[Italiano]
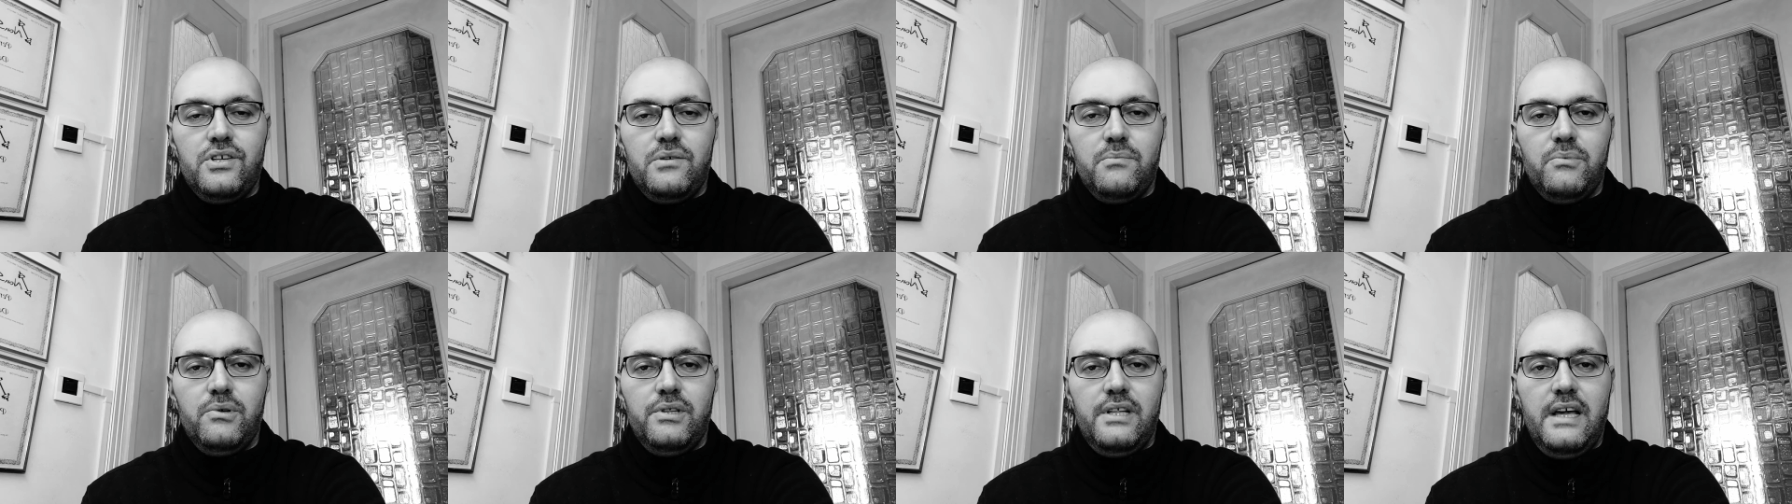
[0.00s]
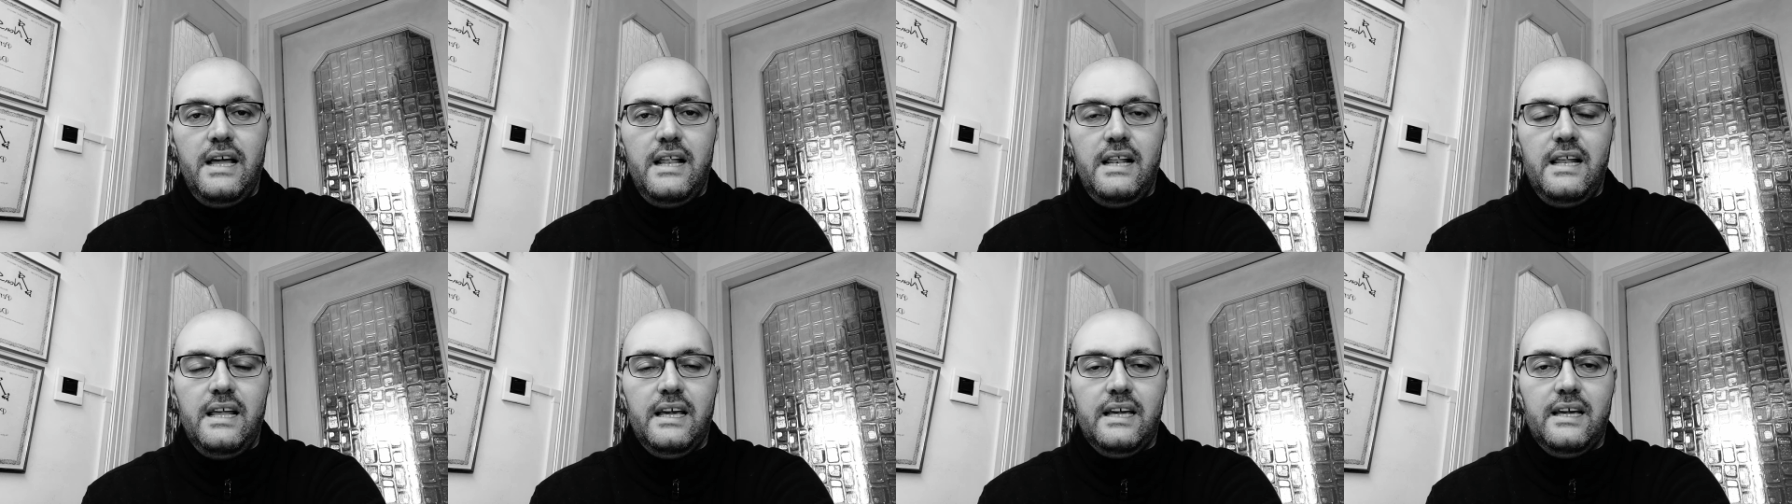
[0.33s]

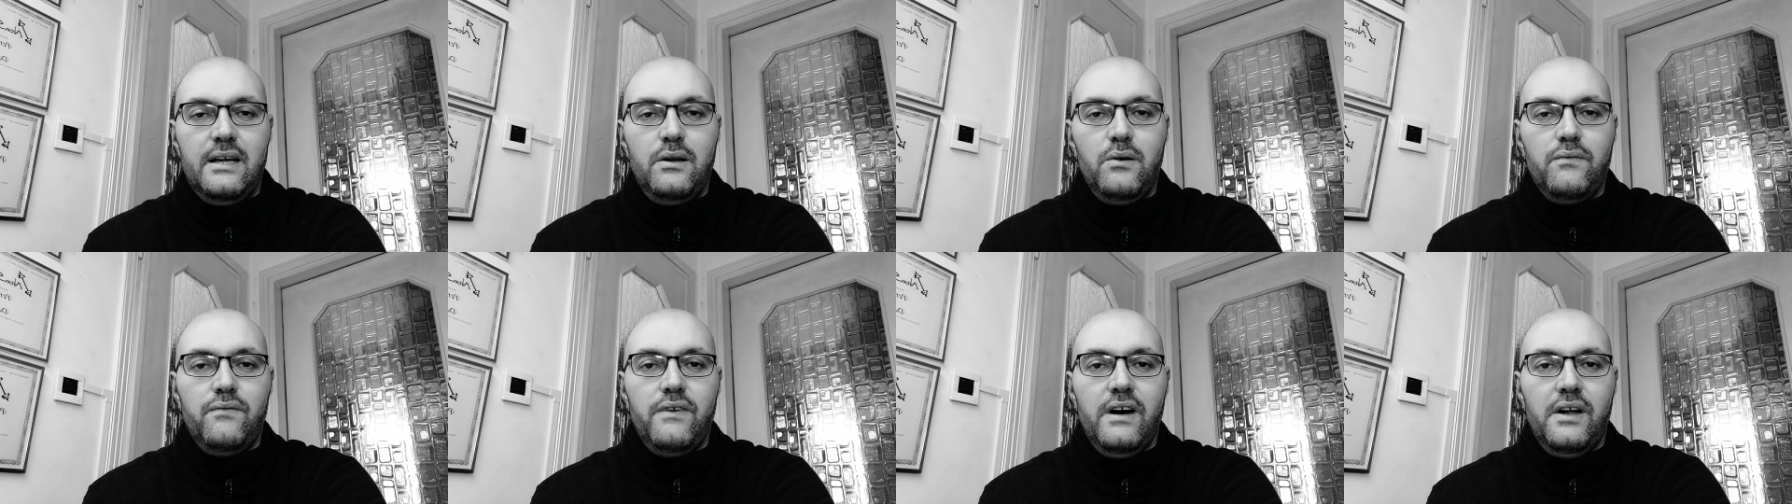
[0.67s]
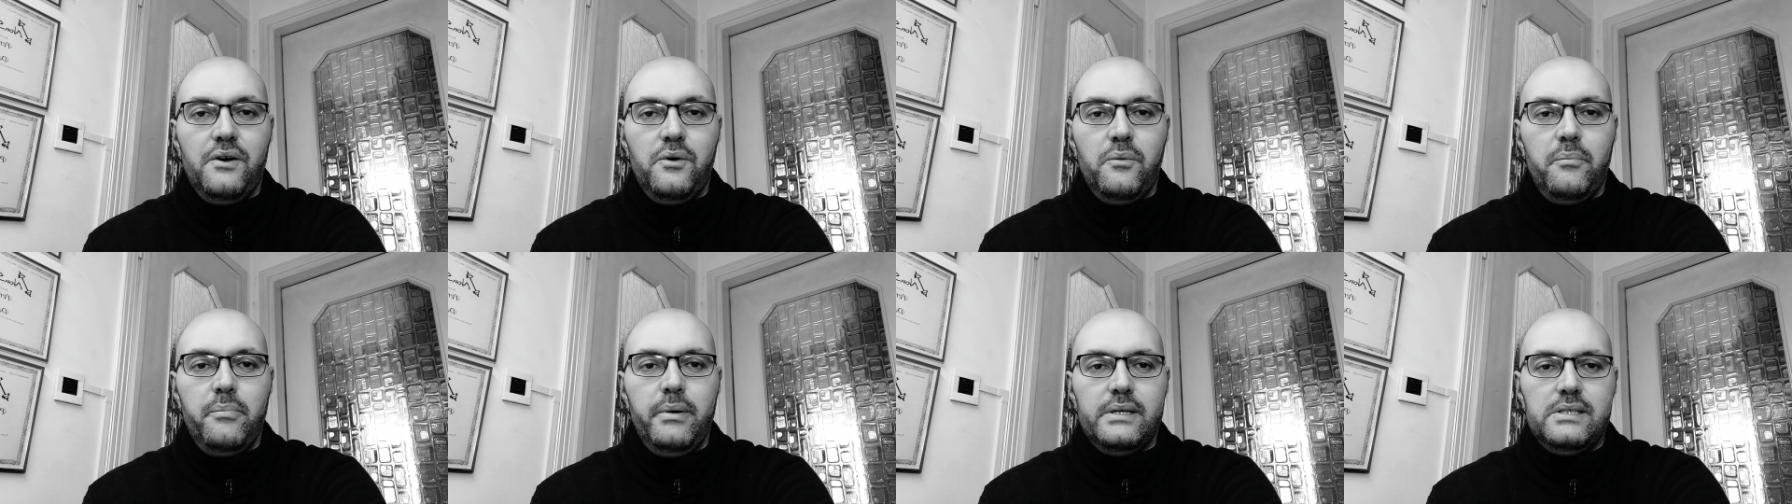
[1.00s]
modelle che lo
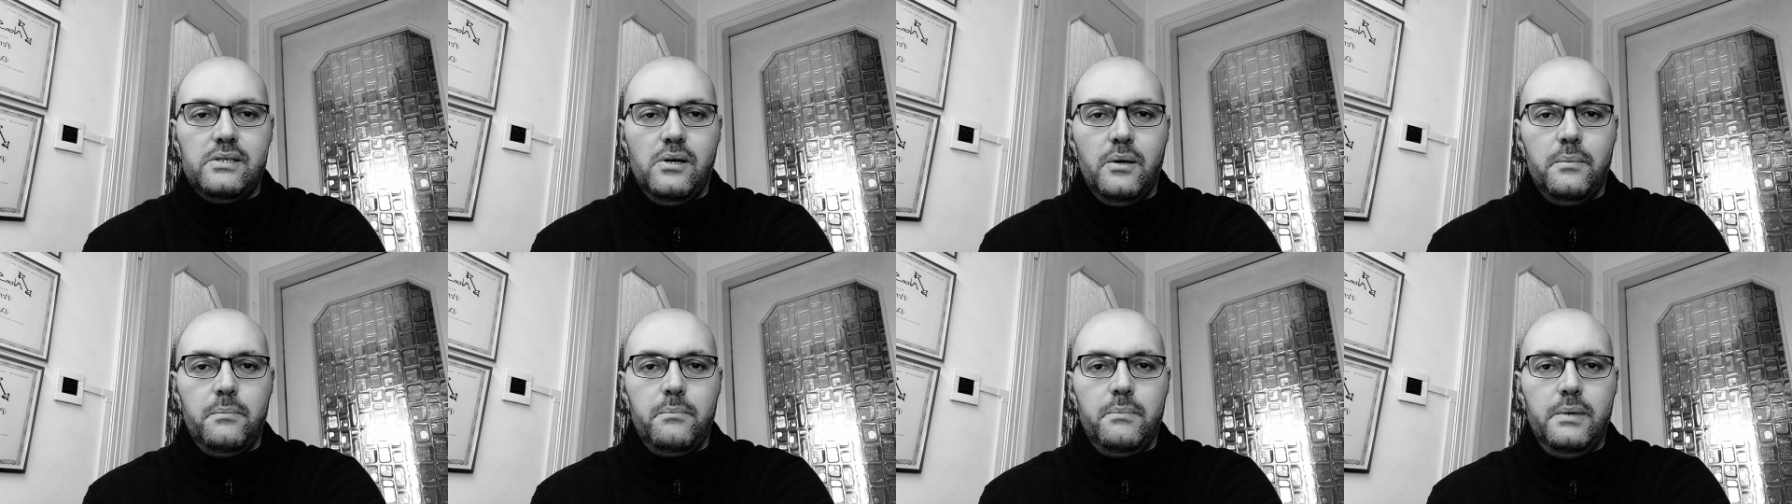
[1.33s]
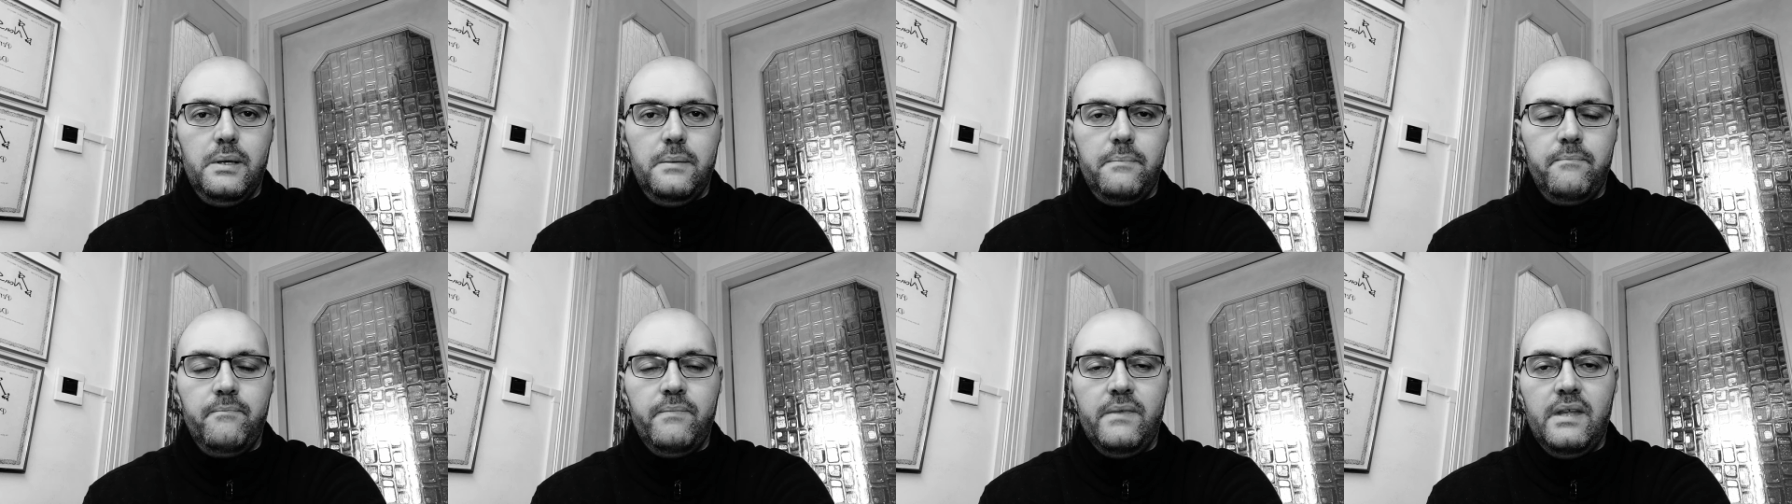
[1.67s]
fanno per
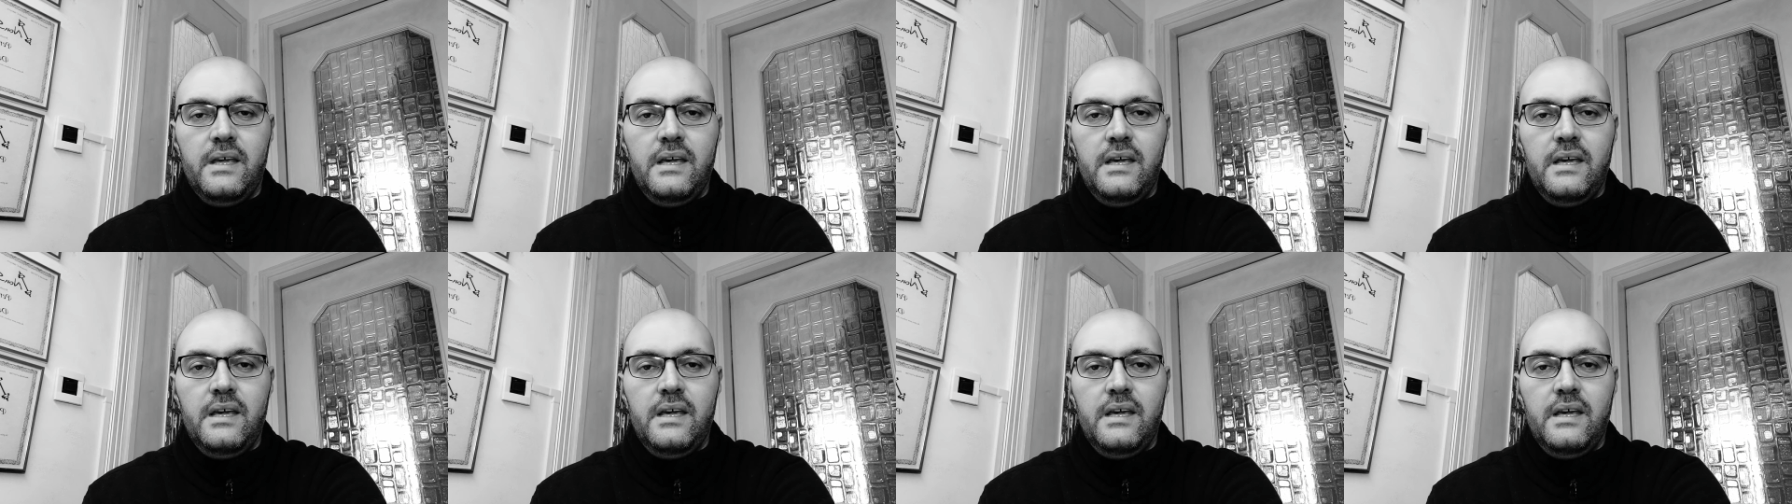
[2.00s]
hobby.